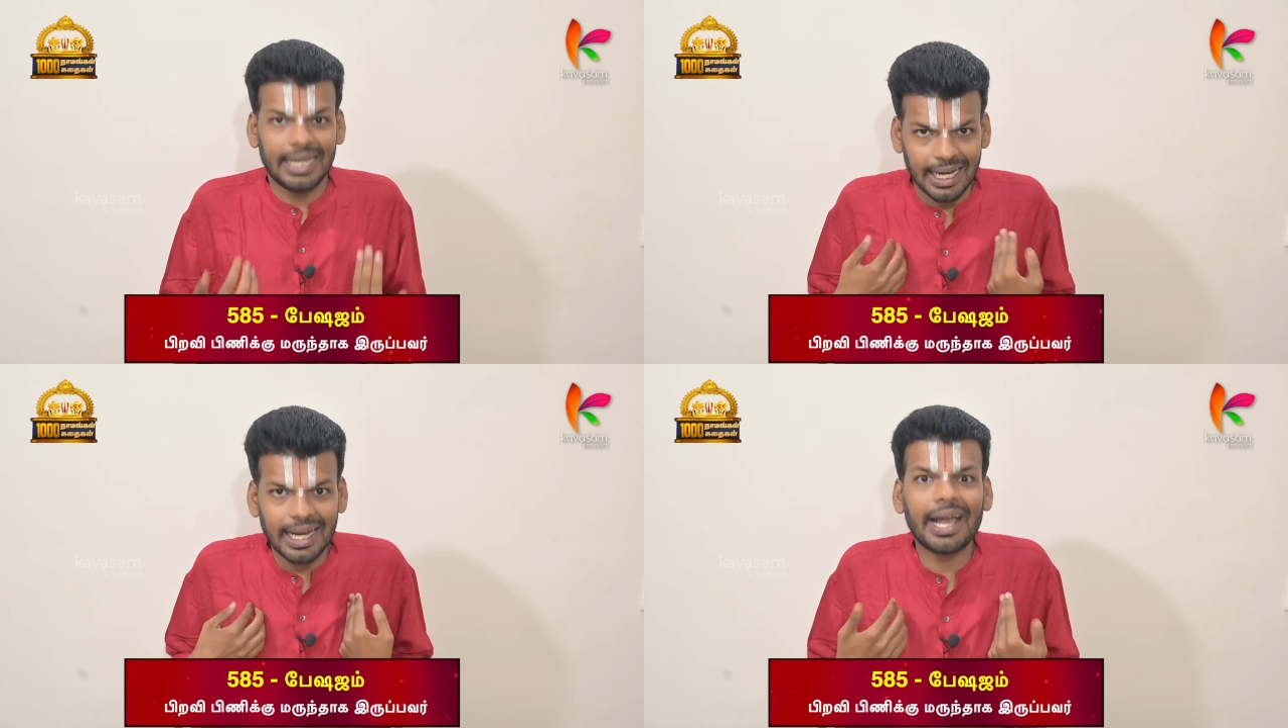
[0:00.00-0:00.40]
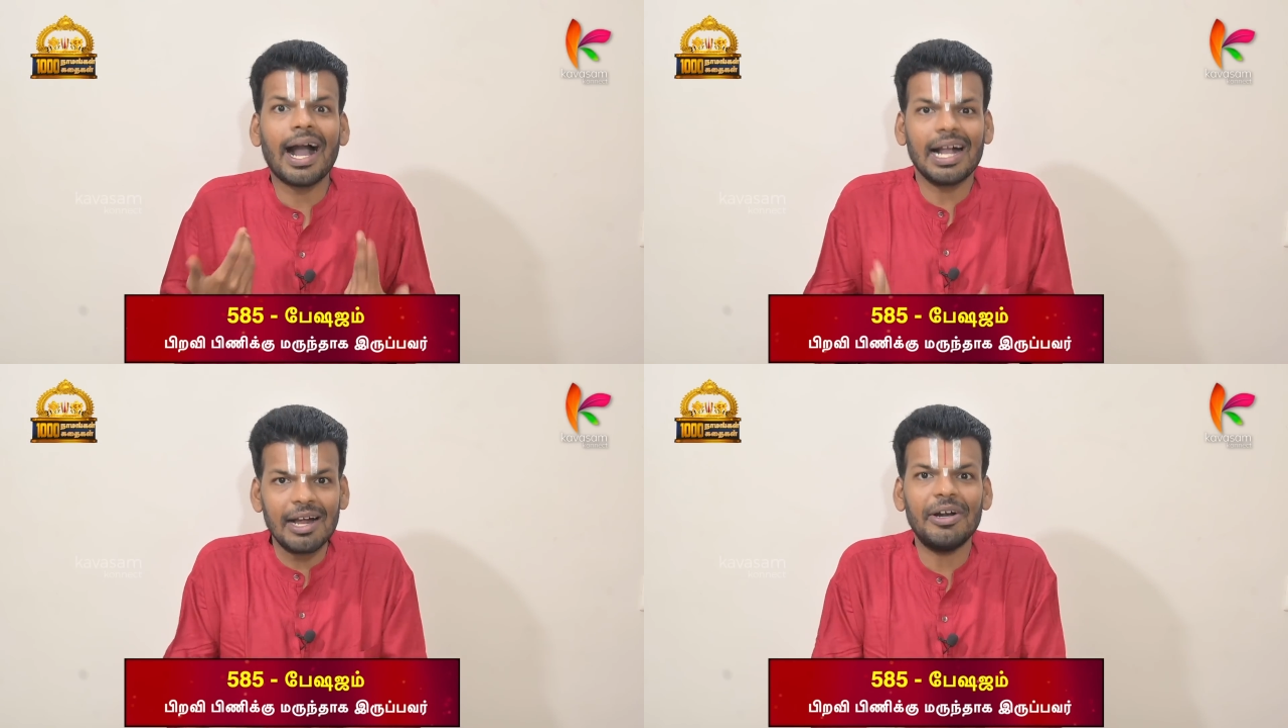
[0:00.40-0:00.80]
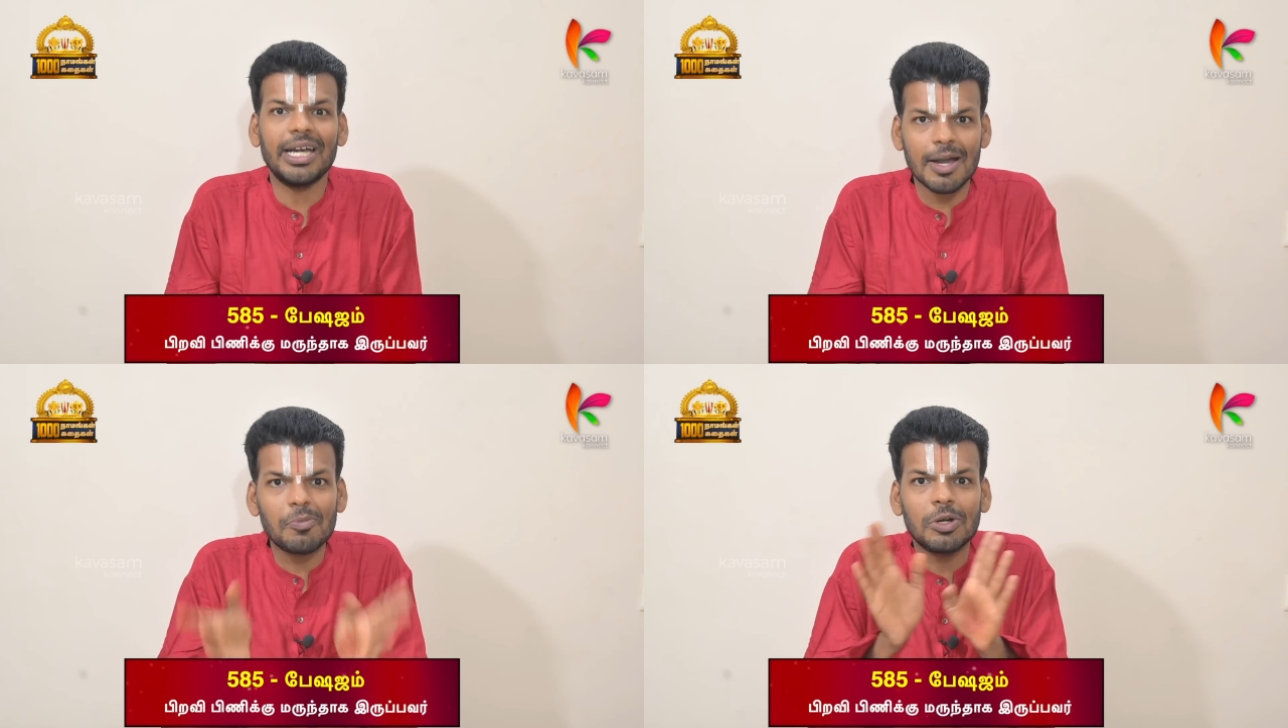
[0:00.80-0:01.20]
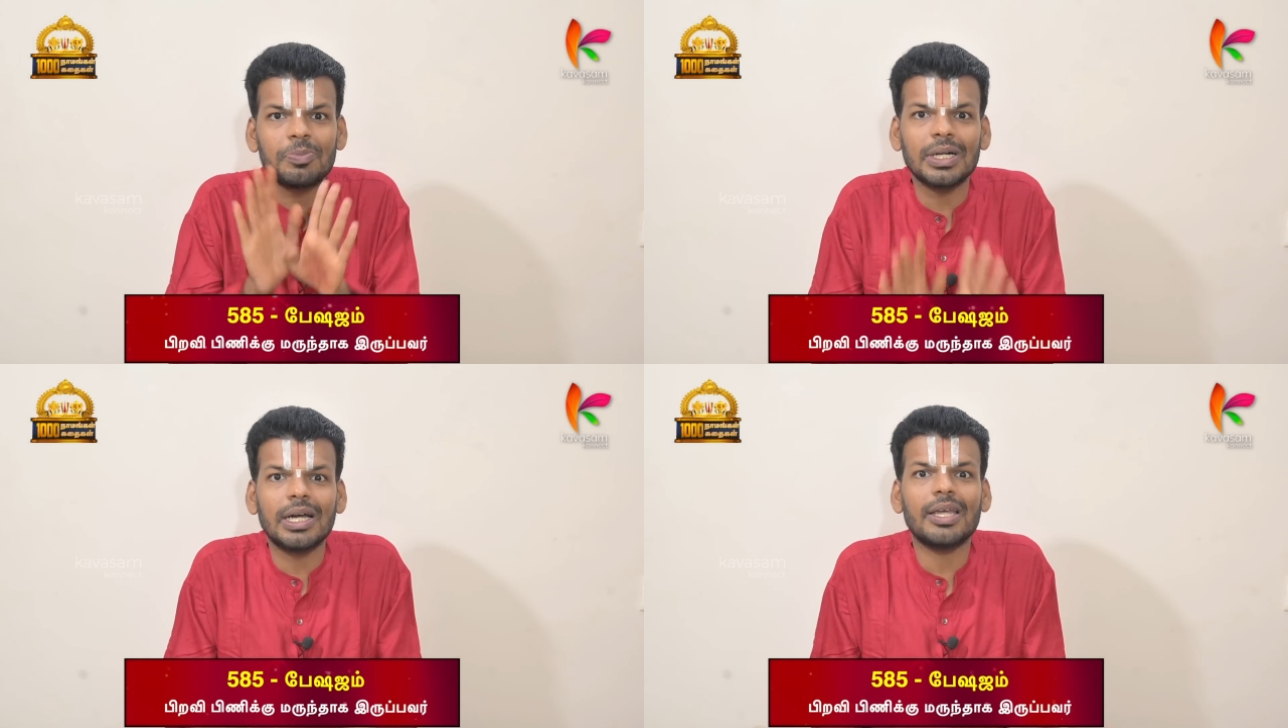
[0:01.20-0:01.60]
என்னை காக்க வேண்டிய
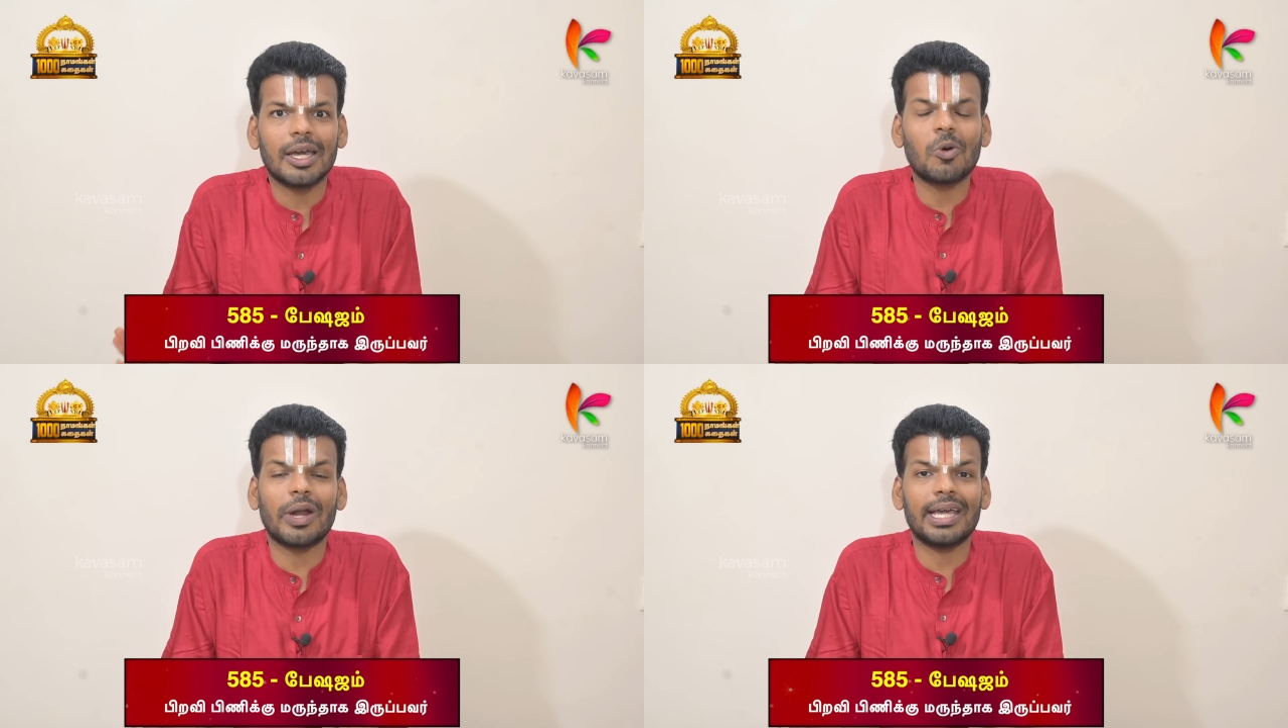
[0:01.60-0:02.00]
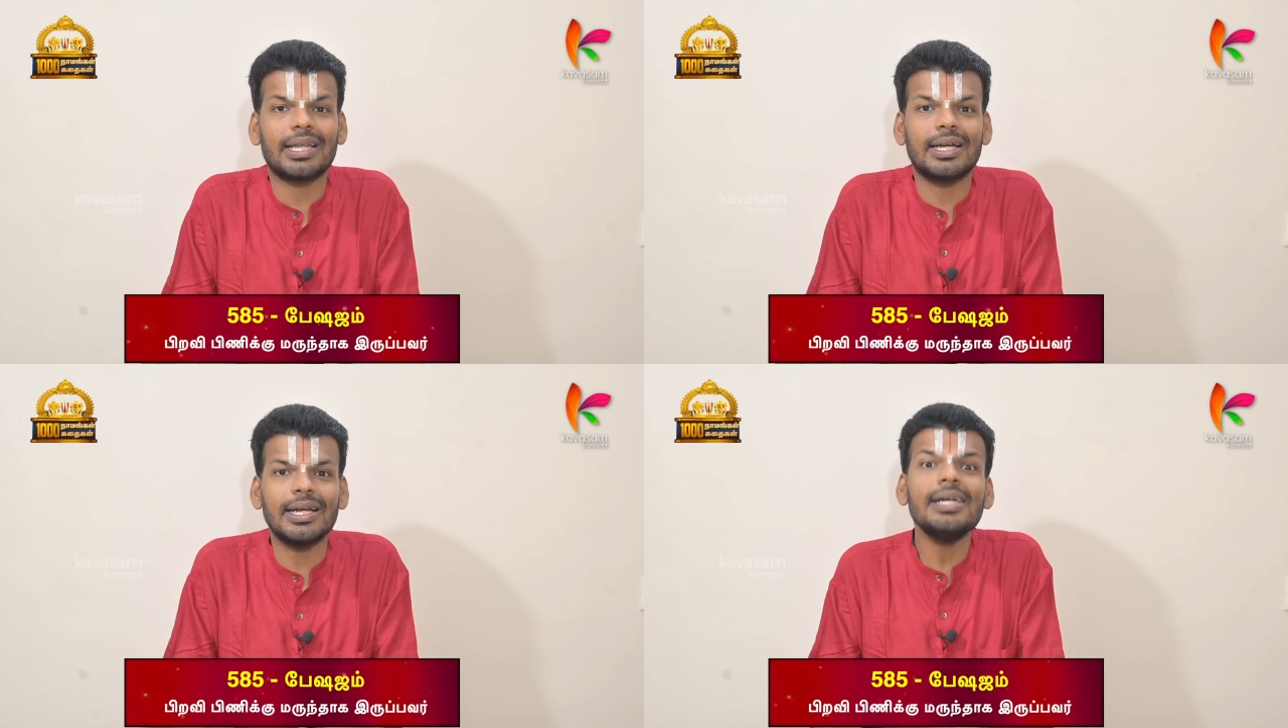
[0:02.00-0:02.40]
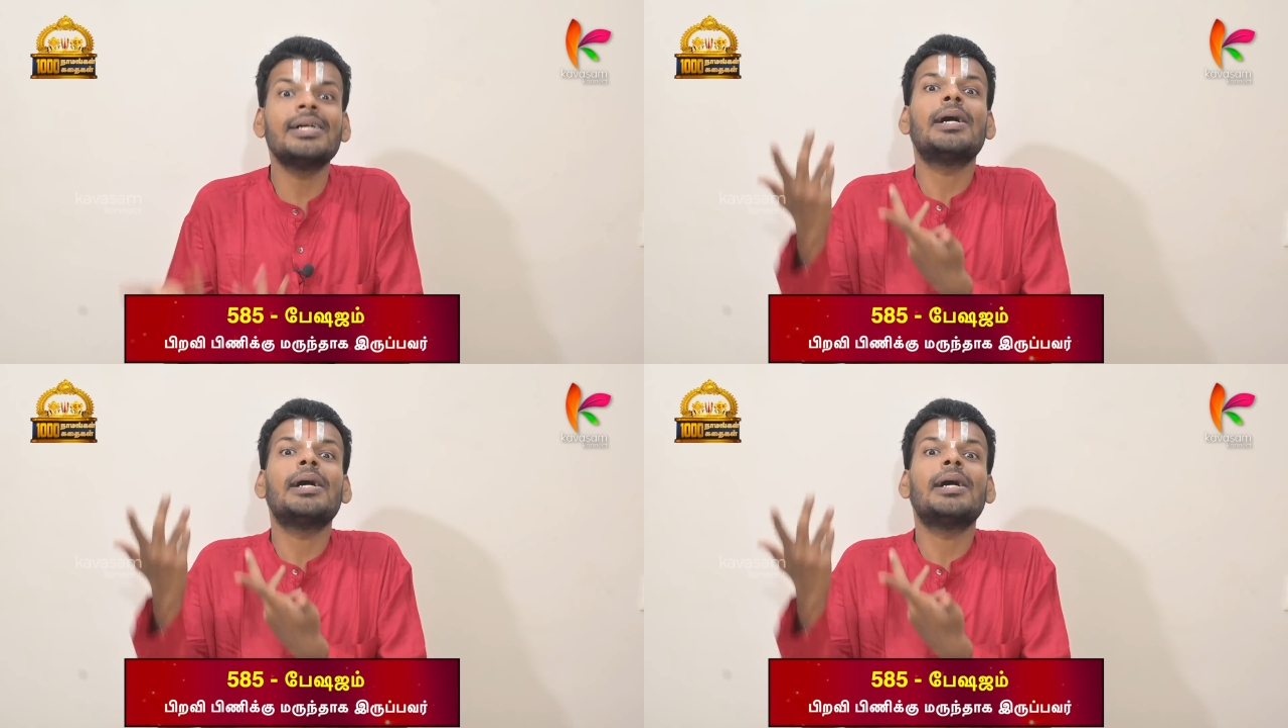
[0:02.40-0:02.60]
பொறுப்புங்கிறது என்னுடையதென்று